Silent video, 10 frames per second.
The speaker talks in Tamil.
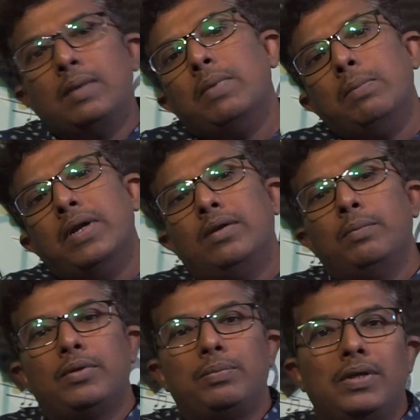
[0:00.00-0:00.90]
இருக்க பெல் பட்டனை
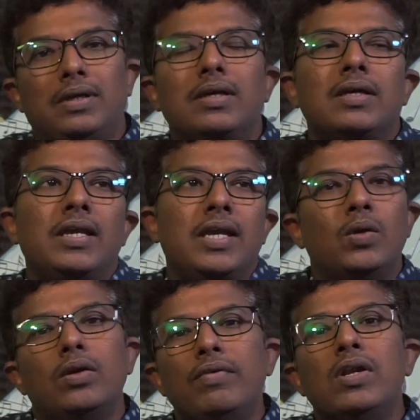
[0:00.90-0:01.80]
ப்ரெஸ் பண்ணிங்க
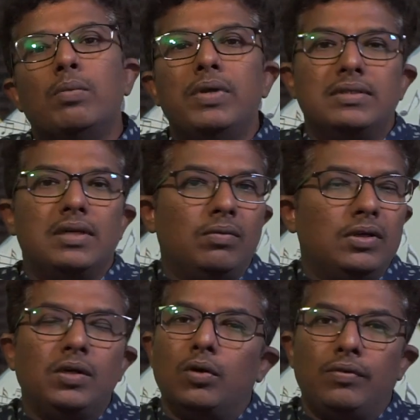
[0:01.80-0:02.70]
என்னோடய வீடியோ அப்டேட்ஸ் எல்லாம்
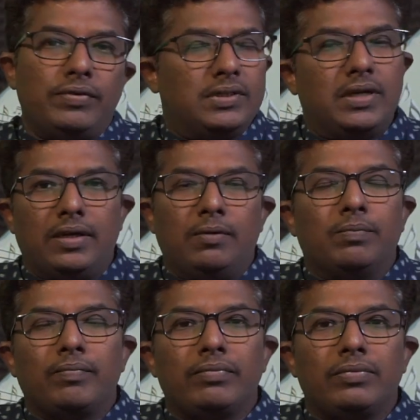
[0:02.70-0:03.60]
உங்களுக்கு நோட்டிஃபிகேஷனாக கிடைக்கும்